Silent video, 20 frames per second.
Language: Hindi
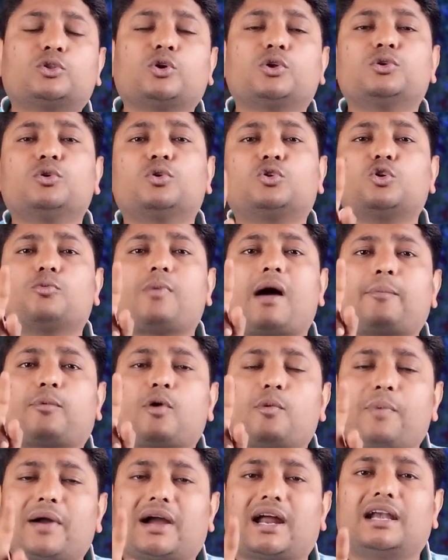तो यूट्यूब
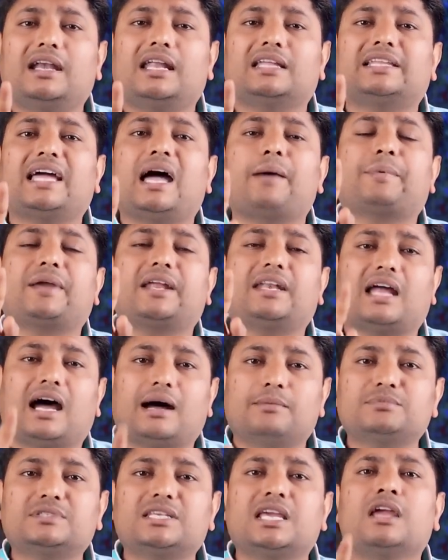आपको पकड़ लेता है आपके
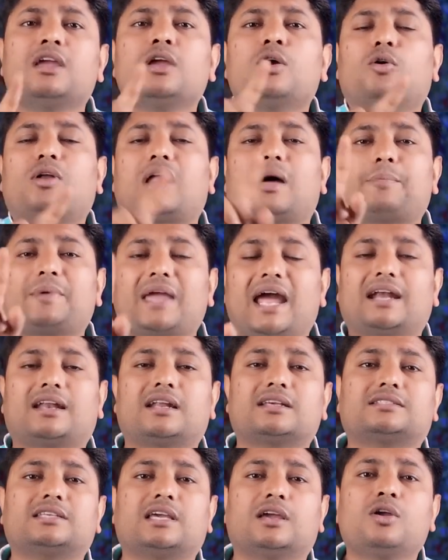नाम से और आपके
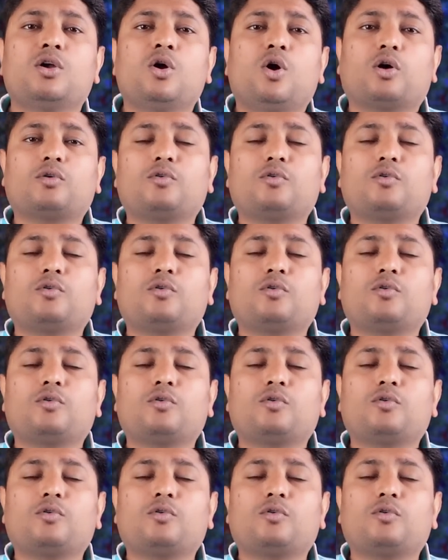एड्रेस से